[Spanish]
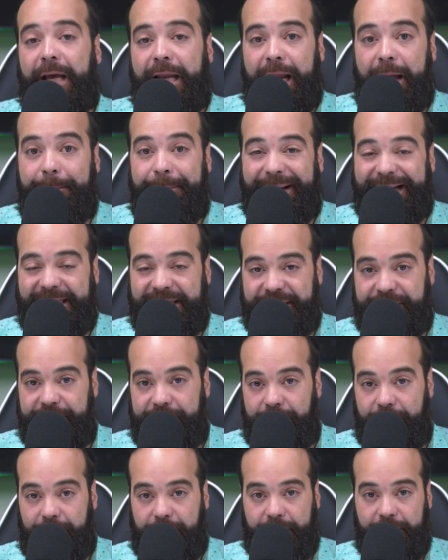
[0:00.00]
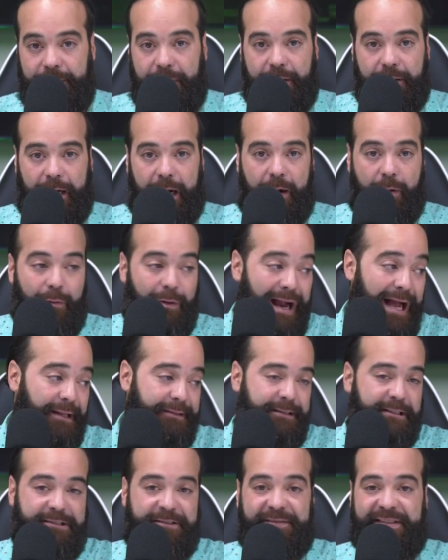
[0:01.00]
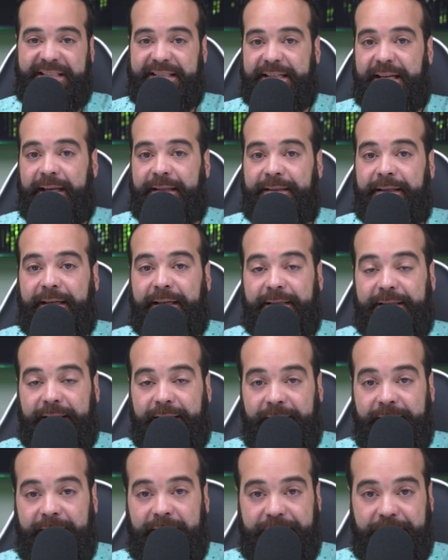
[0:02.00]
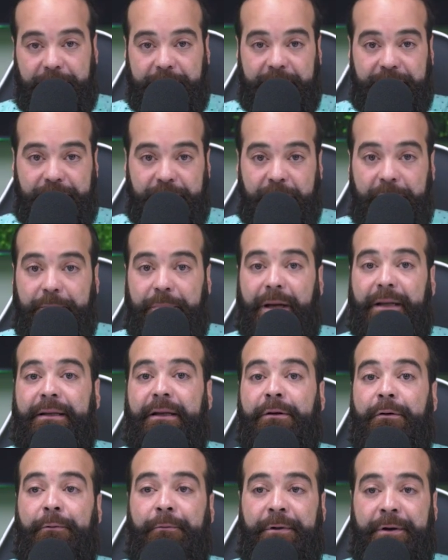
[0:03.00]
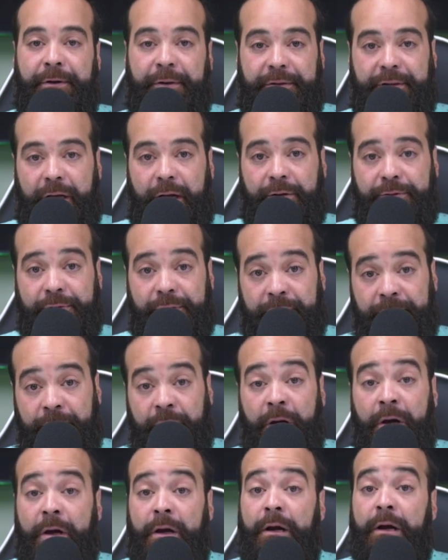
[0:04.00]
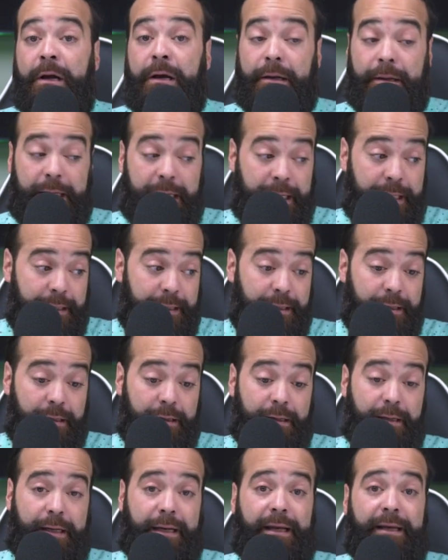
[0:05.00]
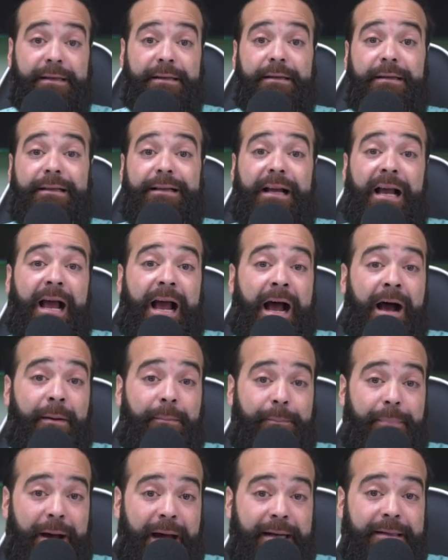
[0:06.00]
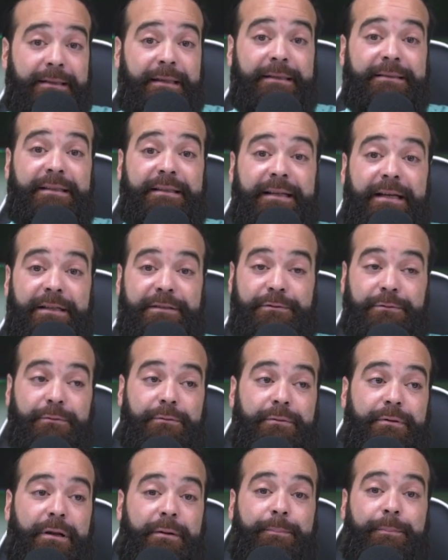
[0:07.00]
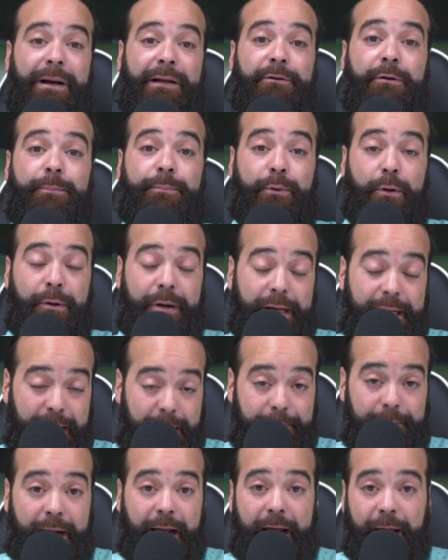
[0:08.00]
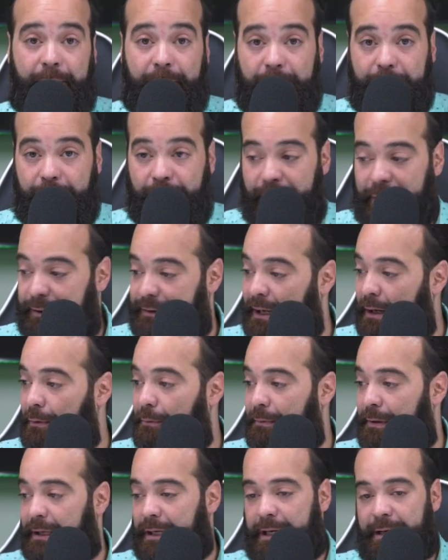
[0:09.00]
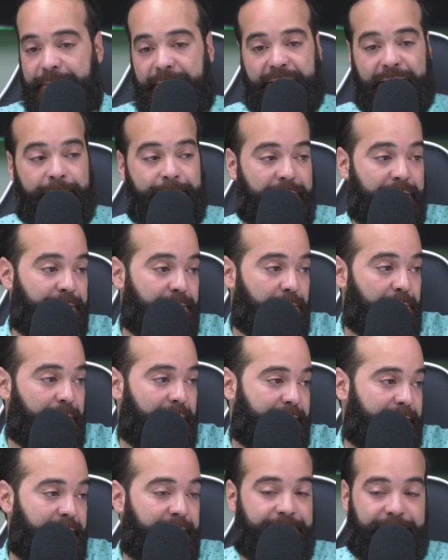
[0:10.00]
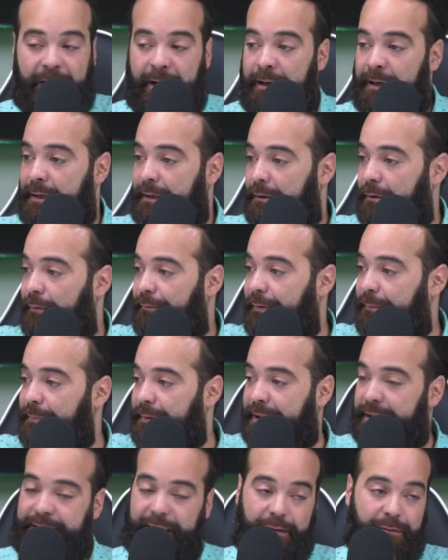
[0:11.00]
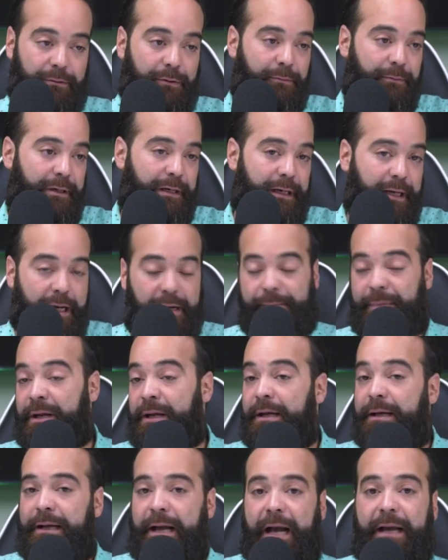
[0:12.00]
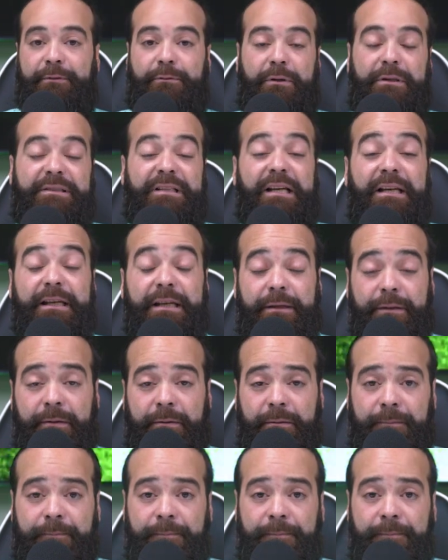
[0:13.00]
la presión ahogante, asfixiante que tenía sobre su espalda el gobierno de Estados Unidos y que aparte de tener su respaldo progre quebrado, porque ya los BLM están peleando con los antifa, los feministas con los BLM, hay todo ese lido,